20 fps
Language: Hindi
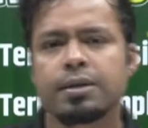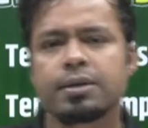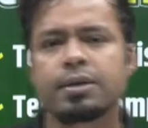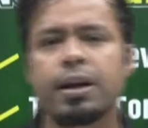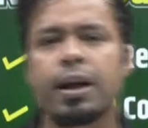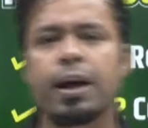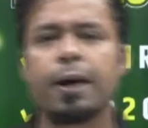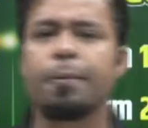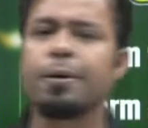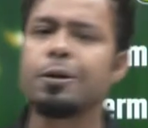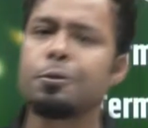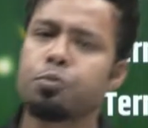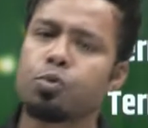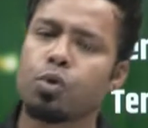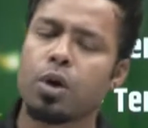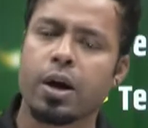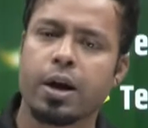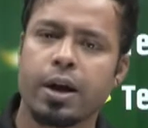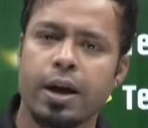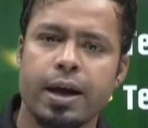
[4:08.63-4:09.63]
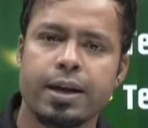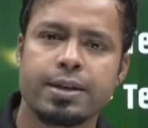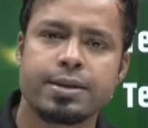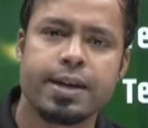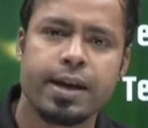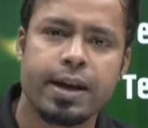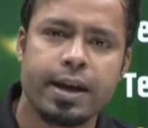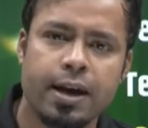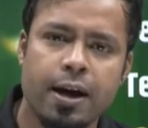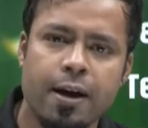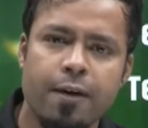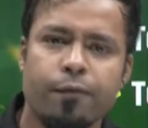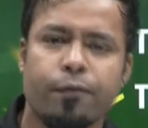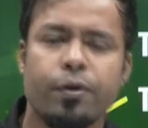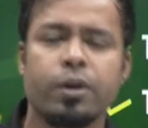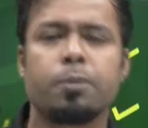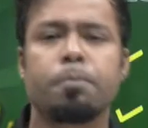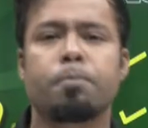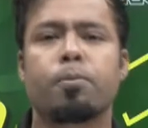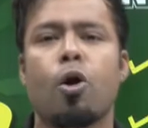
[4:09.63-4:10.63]
सिलेबस पूरा कराया जाएगा
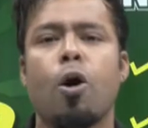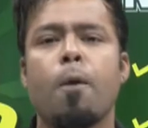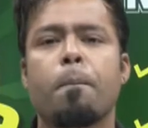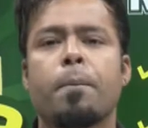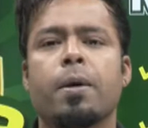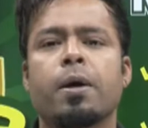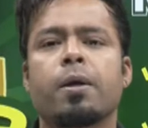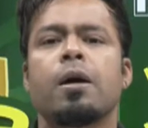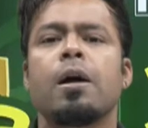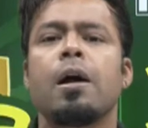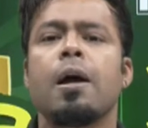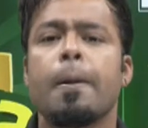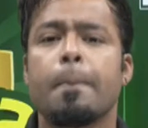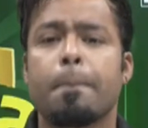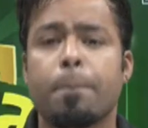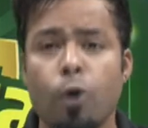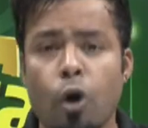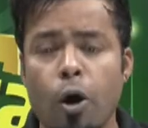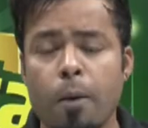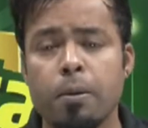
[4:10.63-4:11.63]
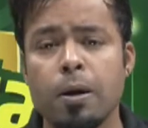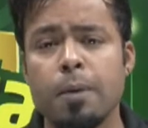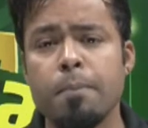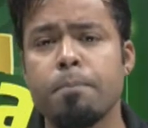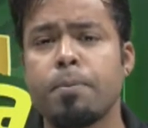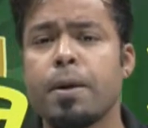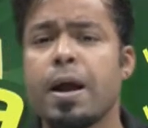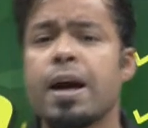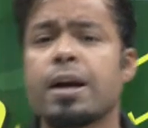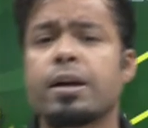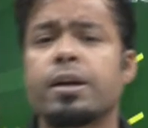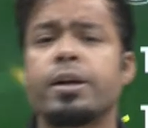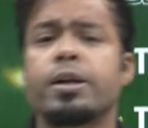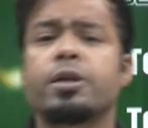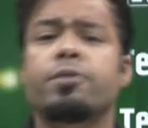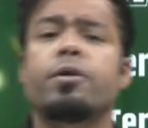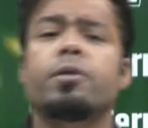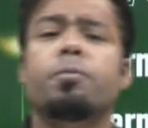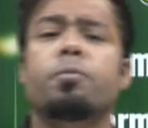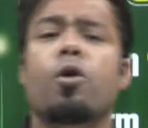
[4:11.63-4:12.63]
विद प्रॉपर प्रॉब्लम
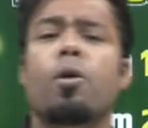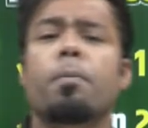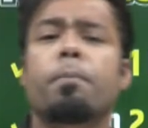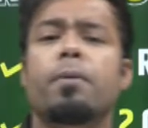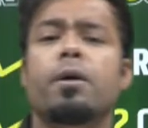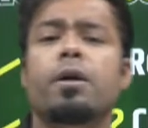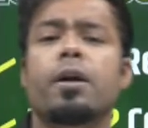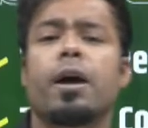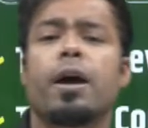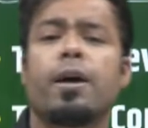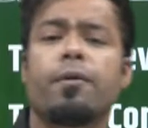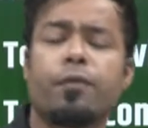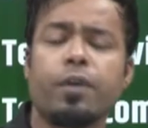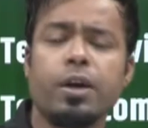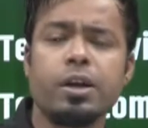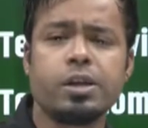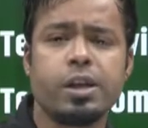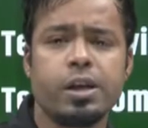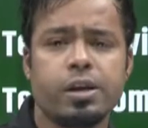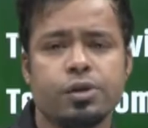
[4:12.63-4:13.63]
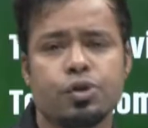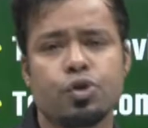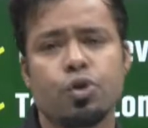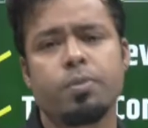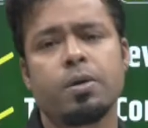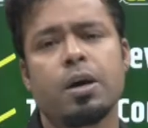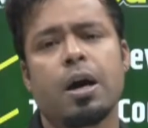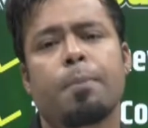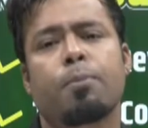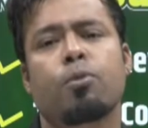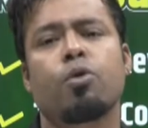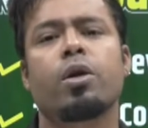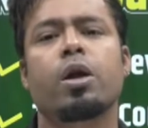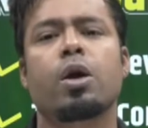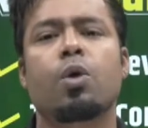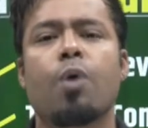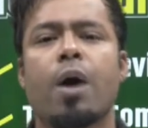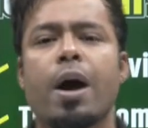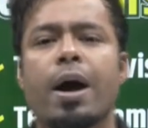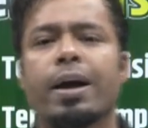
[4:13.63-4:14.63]
प्रैक्टिस विद प्रॉपर एवरीथिंग जो भी आपको
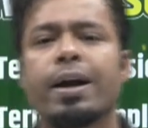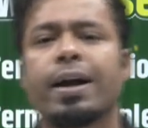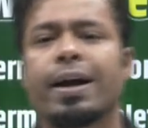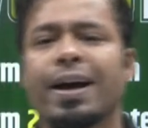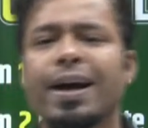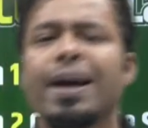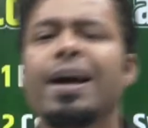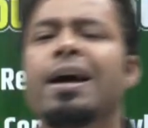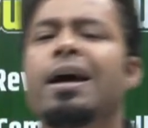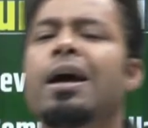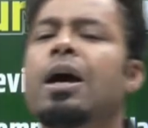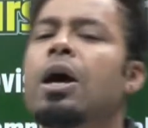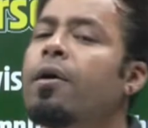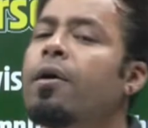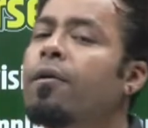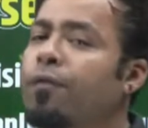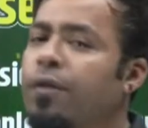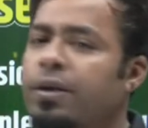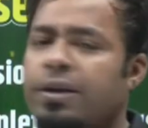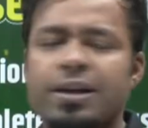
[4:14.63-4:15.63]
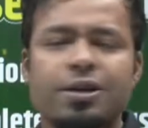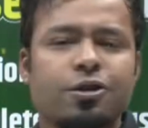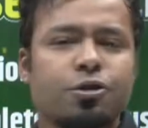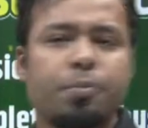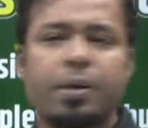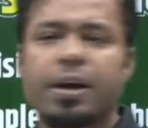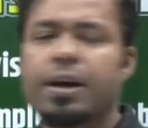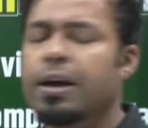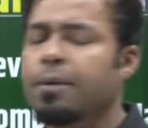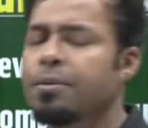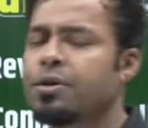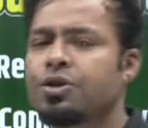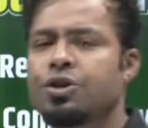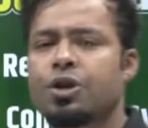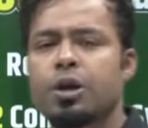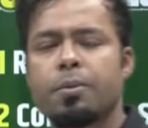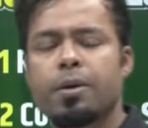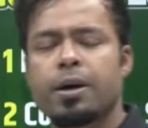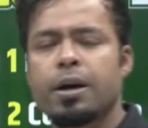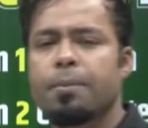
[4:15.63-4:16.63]
रिक्वायर्ड है फिजिक्स में
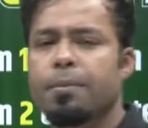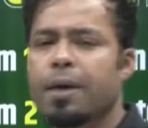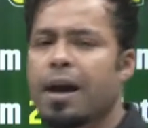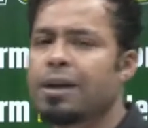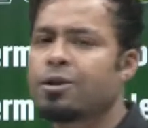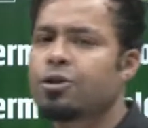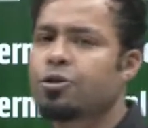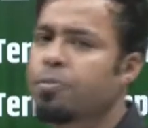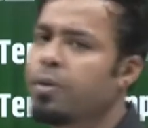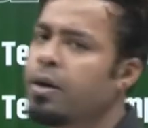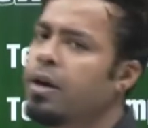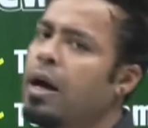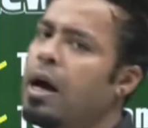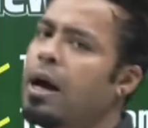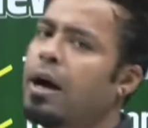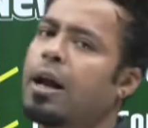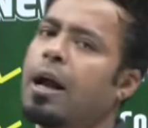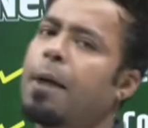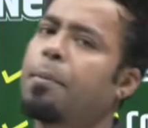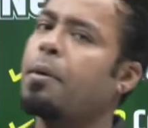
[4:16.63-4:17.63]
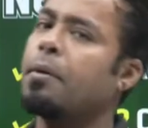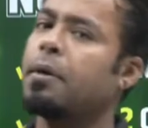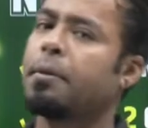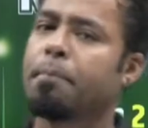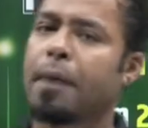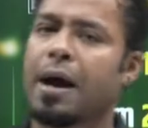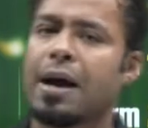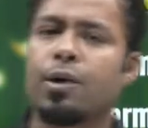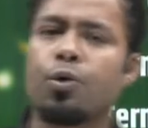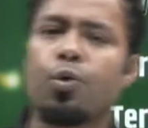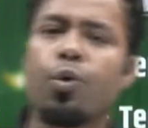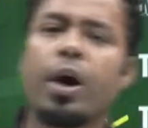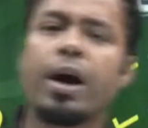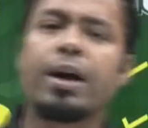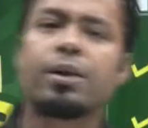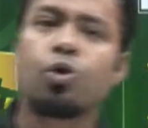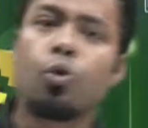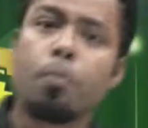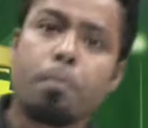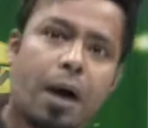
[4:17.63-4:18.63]
केमिस्ट्री में मैथ्स में अगर आपके पास बायो
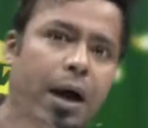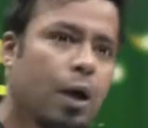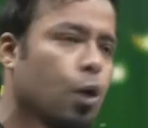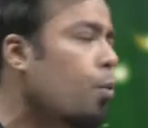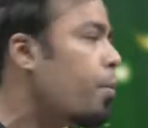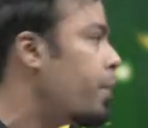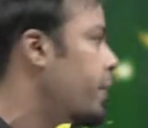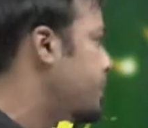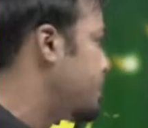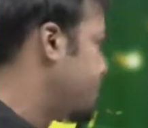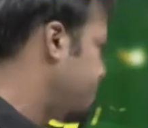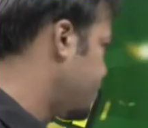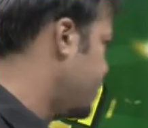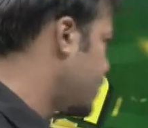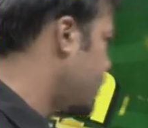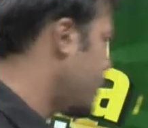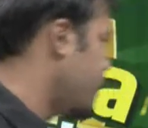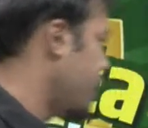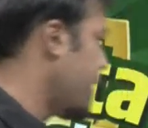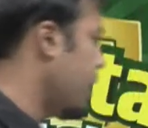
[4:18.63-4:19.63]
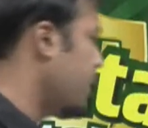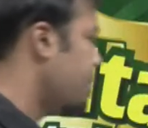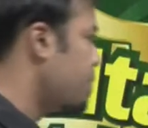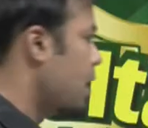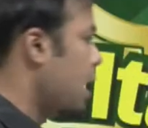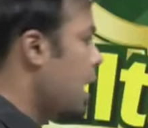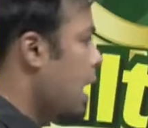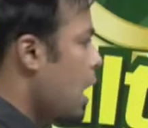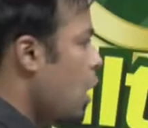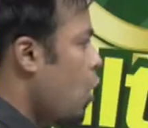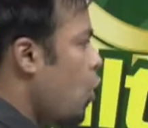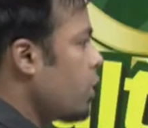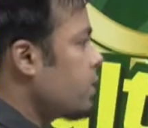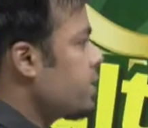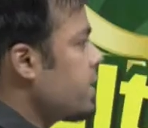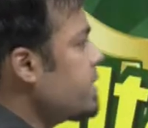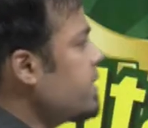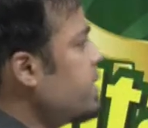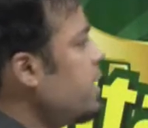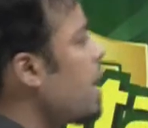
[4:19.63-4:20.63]
है तो बायो में ठीक है और
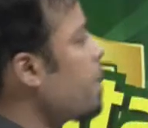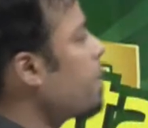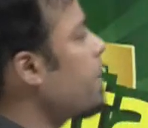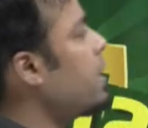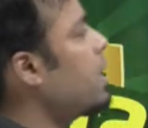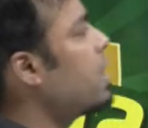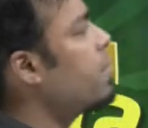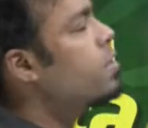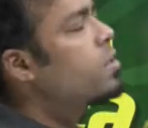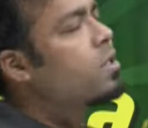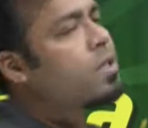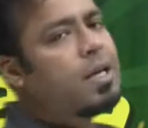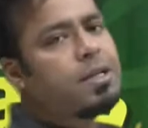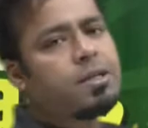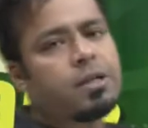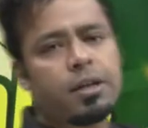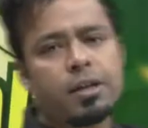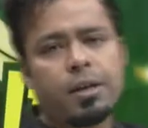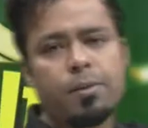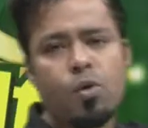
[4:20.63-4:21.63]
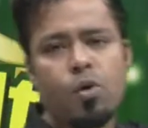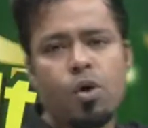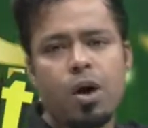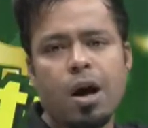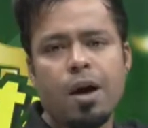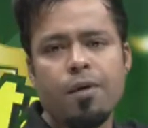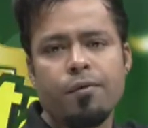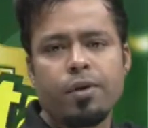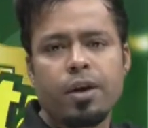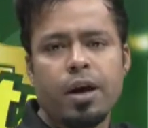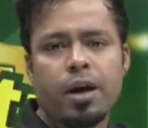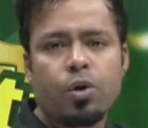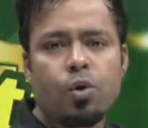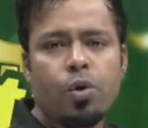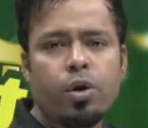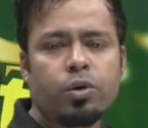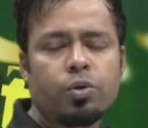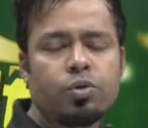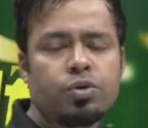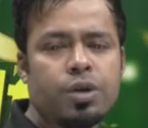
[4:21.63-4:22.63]
जैसे ही आपका इलेवंथ क्लास खत्म होगा वी आर
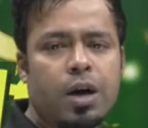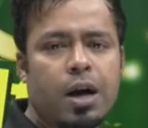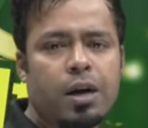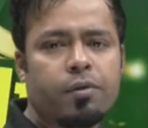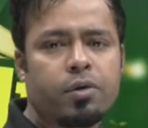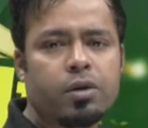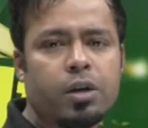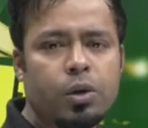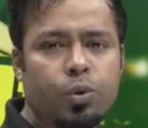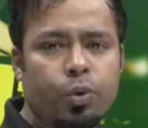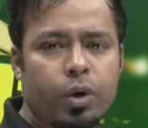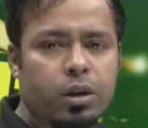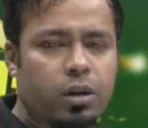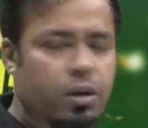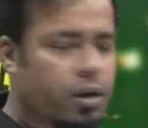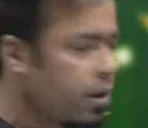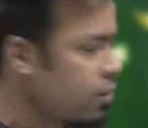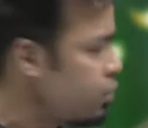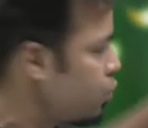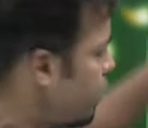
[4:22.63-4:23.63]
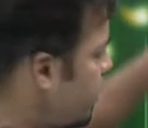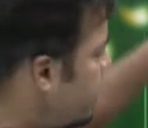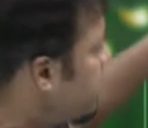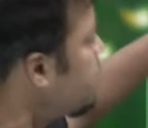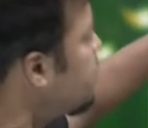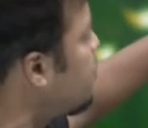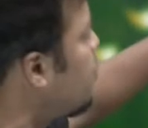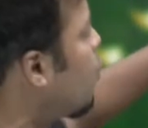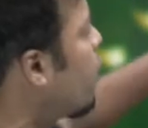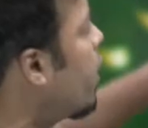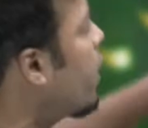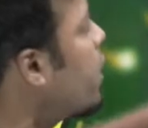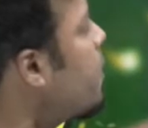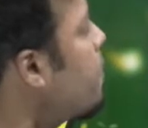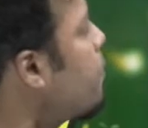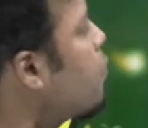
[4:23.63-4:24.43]
गोइंग टू स्टार्ट विद द ट्वेल्थ क्लास तो इस पूरे के